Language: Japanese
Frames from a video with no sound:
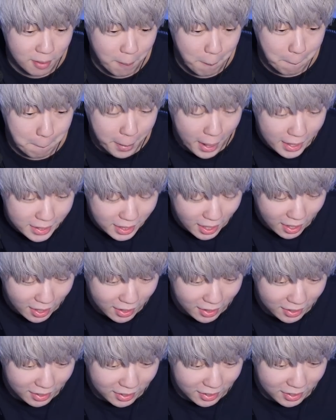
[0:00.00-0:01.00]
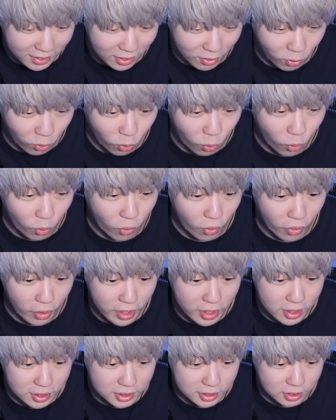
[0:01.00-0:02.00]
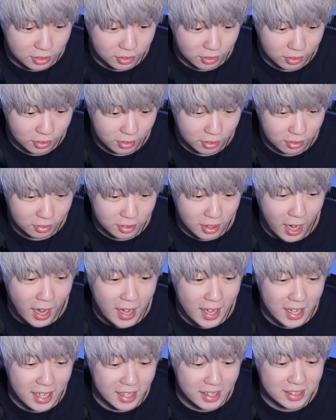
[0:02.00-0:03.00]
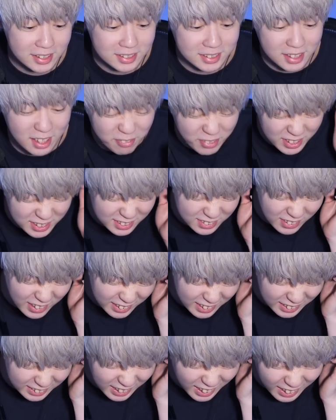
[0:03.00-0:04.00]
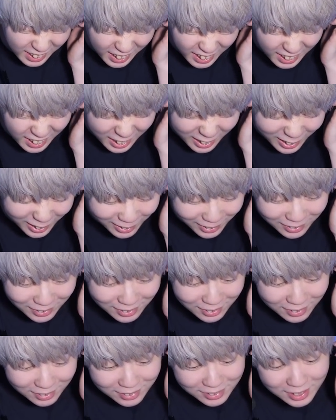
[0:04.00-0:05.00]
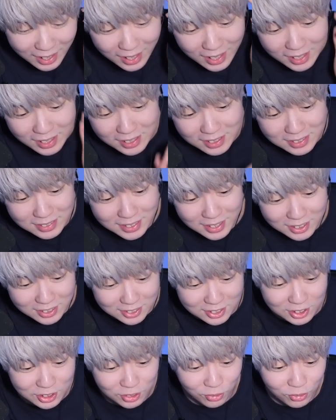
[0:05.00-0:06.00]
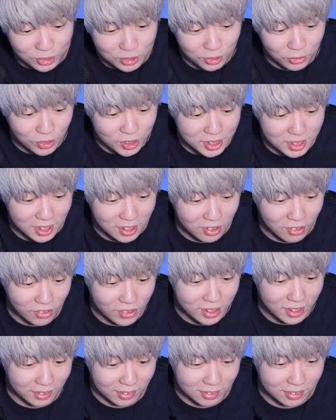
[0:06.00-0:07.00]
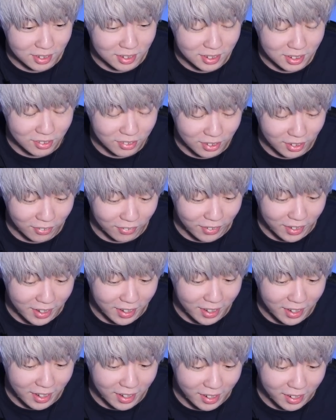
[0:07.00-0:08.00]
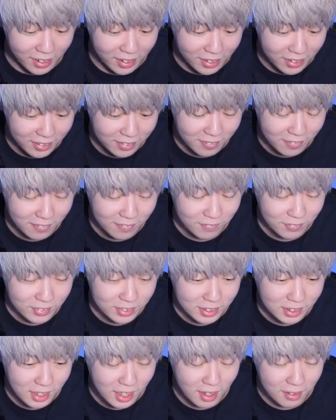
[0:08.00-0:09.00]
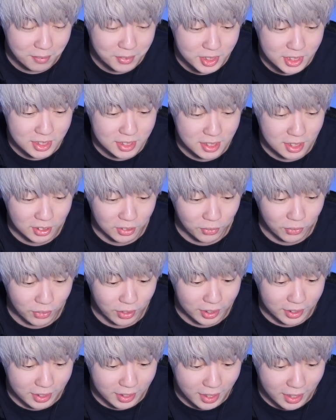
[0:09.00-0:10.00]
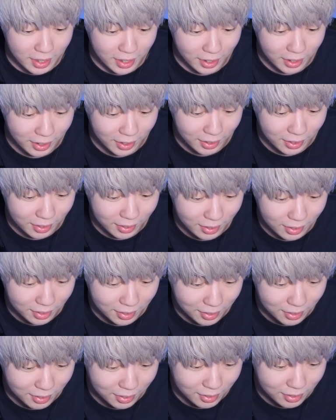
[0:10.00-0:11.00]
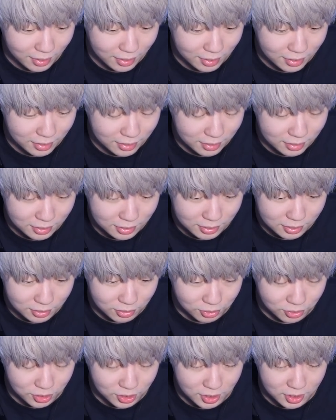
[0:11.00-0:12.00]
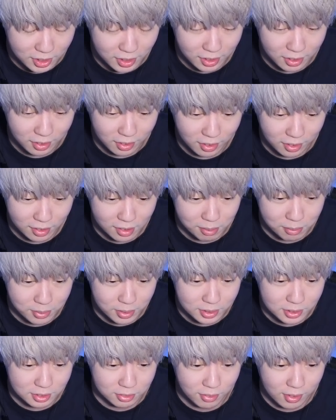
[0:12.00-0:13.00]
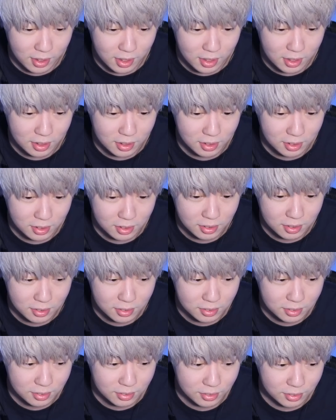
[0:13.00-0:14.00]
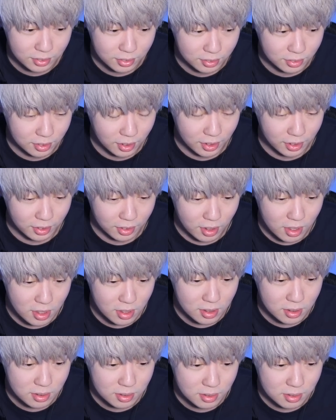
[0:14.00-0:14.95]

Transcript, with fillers: バリアおおエースいやエステベスは出たないやエンゼルスちょこちょこ引けるようになってきてるけどね肝心なところが出ねえそしてライブエースは誰だ